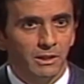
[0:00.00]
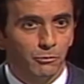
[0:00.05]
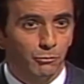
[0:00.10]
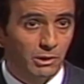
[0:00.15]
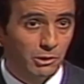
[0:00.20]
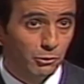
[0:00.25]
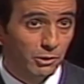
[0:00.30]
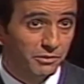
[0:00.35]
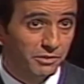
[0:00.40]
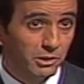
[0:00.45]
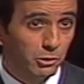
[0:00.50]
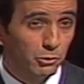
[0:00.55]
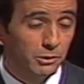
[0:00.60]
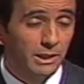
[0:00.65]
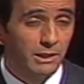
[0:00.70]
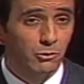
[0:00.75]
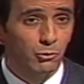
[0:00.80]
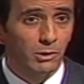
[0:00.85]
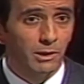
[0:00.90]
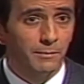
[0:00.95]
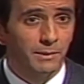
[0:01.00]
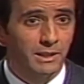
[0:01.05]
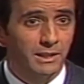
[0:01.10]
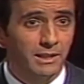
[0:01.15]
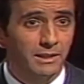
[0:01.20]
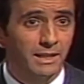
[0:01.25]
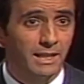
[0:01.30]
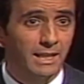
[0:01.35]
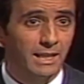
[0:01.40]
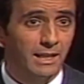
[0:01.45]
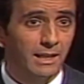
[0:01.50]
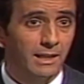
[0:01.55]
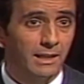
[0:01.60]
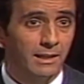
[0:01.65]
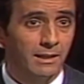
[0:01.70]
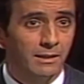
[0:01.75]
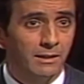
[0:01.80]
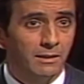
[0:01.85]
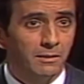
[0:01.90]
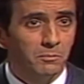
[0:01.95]
cuando ha sido tan duramente
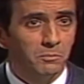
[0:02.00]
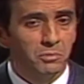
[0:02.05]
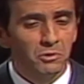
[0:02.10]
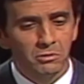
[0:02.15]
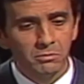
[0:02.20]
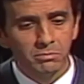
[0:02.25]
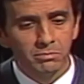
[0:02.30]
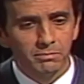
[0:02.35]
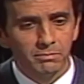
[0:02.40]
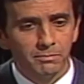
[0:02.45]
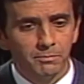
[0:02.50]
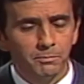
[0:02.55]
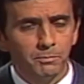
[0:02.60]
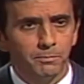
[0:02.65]
atacada por,